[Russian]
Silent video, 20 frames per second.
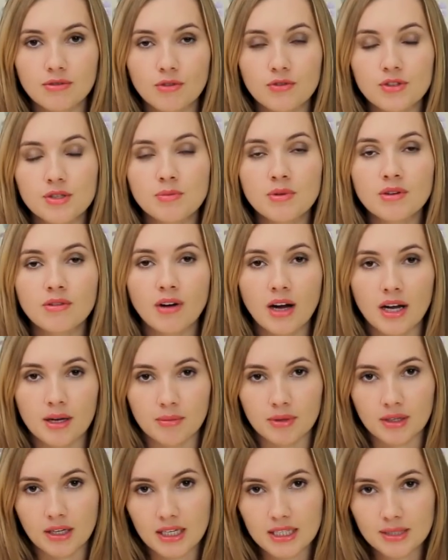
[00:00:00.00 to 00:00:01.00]
его в
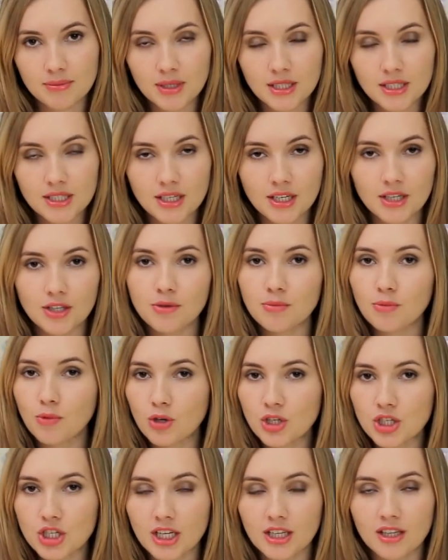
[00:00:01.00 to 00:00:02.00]
смываемой косметике не
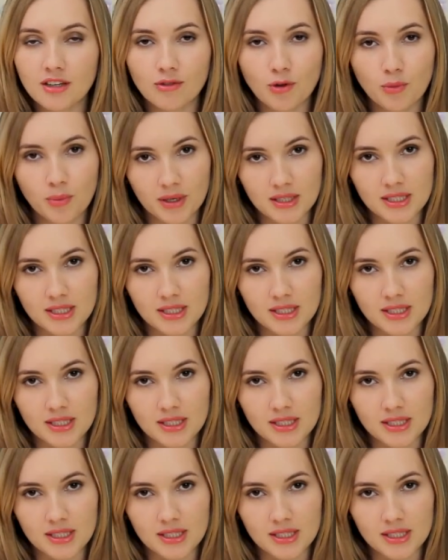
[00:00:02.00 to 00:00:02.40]
больше 1%.